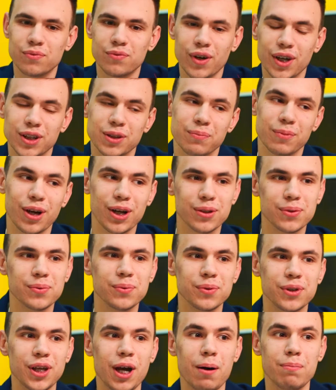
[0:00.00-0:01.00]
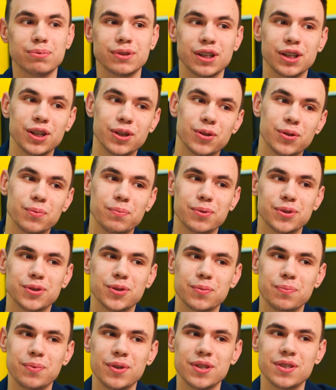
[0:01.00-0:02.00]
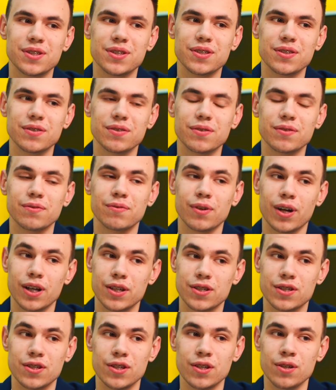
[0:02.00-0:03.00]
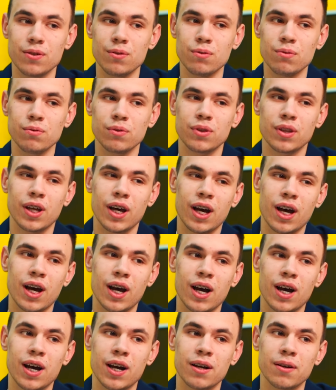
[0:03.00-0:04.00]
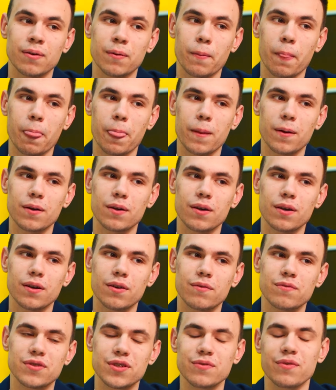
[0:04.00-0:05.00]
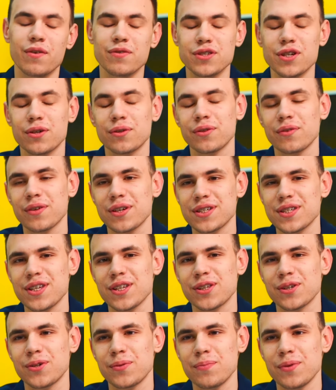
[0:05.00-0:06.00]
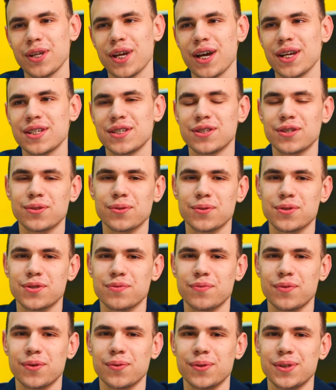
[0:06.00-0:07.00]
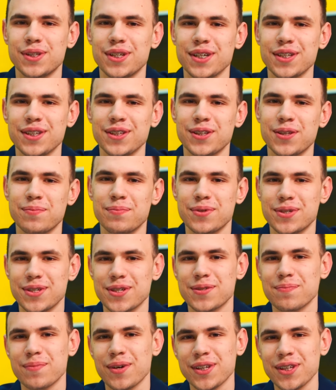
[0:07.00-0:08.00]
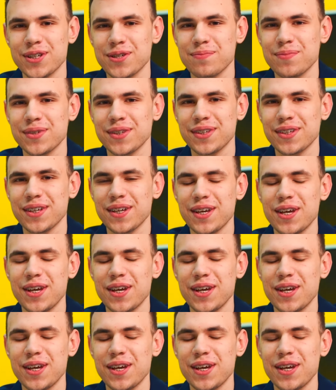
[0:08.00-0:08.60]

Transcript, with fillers: в этом году я планирую поступить в Россию на... Во всех университетах у меня один и тот же факультет, это бизнес-менеджмент.